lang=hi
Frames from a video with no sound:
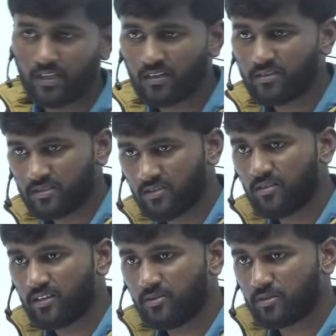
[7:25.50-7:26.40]
है ना
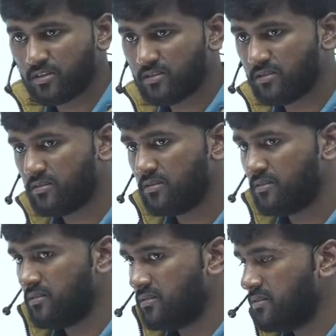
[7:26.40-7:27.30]
सिंगुलर ही होता है ना
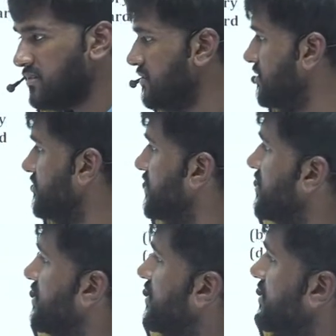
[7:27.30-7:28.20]
फिर
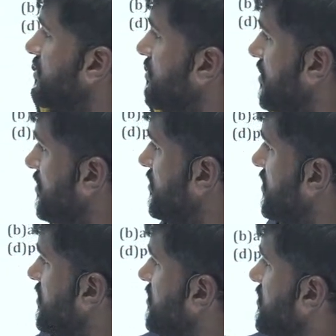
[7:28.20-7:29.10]
यहाँ आर क्यों लगा हुआ
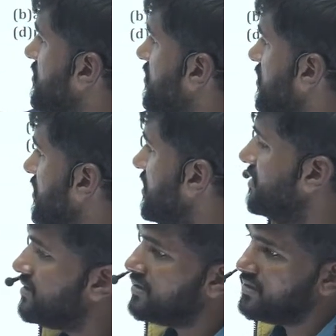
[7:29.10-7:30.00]
है हैं
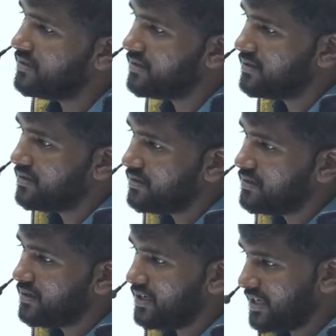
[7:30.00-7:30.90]

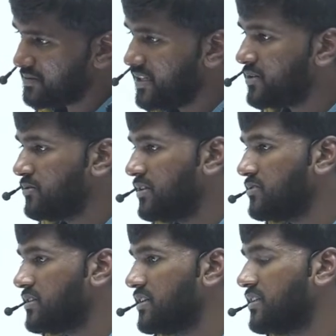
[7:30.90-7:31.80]
एब्स्ट्रैक्ट होता है
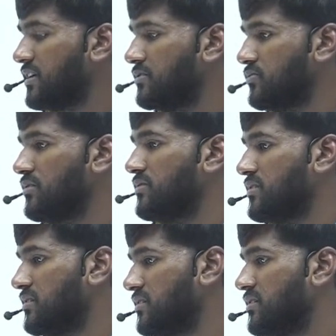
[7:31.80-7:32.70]
उसके साथ क्या यूज होगा फिर
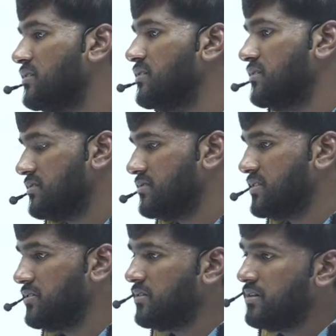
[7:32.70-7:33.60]

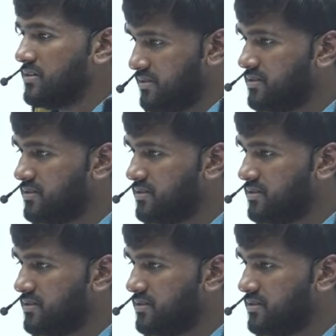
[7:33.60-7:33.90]
सिंगुलर